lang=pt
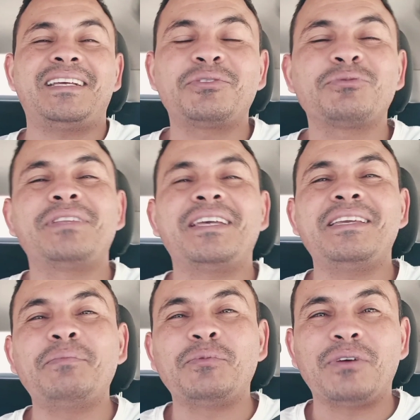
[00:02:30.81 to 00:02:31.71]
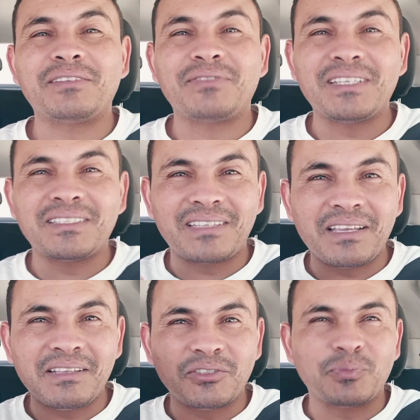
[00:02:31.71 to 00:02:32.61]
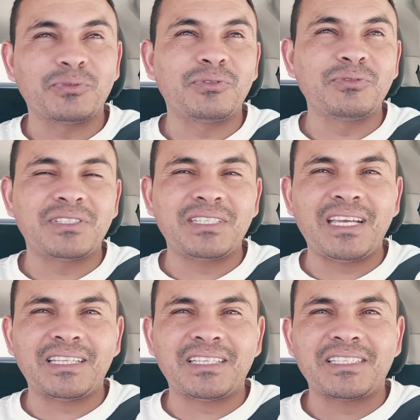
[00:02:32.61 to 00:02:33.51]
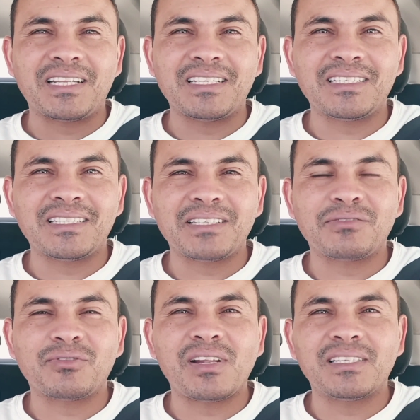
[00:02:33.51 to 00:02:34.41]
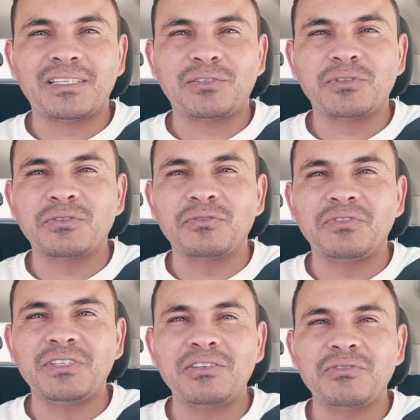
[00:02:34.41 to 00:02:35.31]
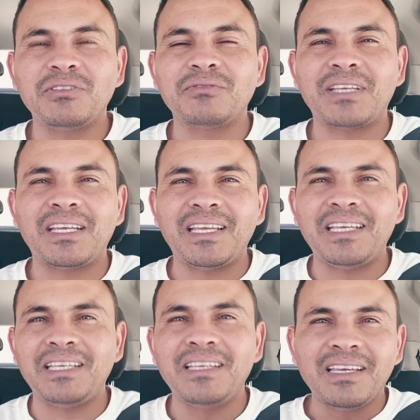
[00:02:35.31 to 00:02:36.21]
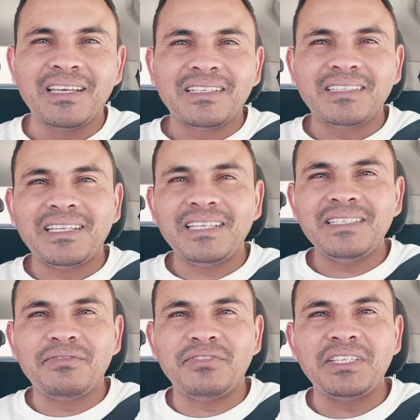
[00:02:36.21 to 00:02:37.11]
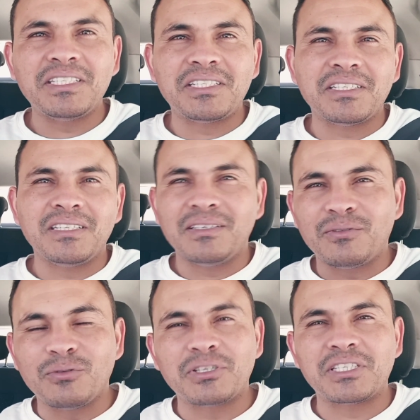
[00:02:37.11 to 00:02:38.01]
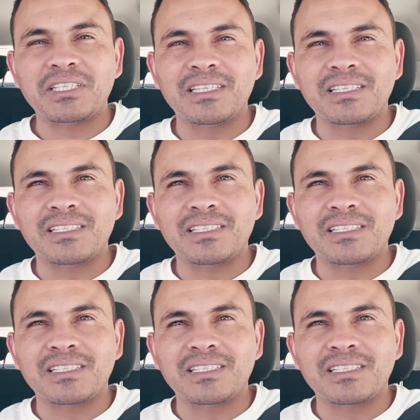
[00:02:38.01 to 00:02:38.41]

Ajuda aí, pô. Às vezes tem tipo 200, 300 visualizações no vídeo e não tem nem nem 20 curtidas.